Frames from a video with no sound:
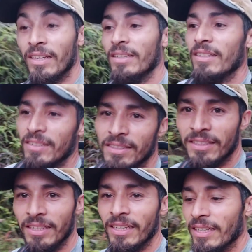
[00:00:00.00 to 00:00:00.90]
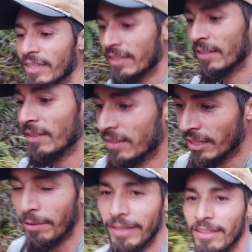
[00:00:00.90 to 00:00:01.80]
Caçador não tem medo que...
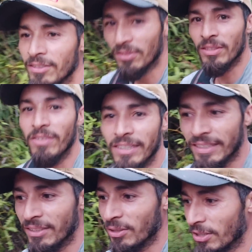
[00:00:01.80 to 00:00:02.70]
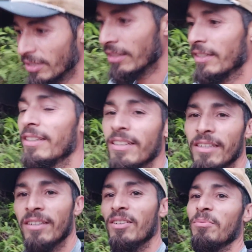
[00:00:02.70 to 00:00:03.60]
Não, eles não são caçador.
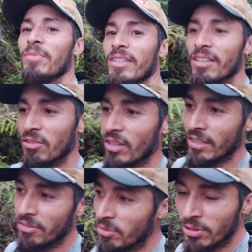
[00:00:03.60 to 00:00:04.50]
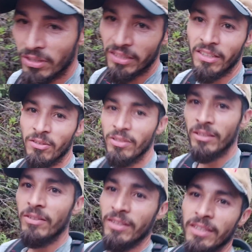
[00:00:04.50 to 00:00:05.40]
Miguel Tota não são caçador
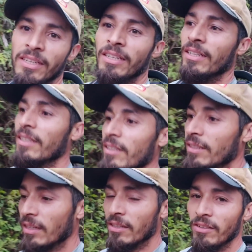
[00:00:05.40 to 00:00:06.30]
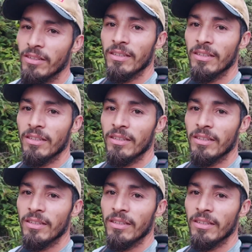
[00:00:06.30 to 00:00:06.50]
não. Ah, não? Não.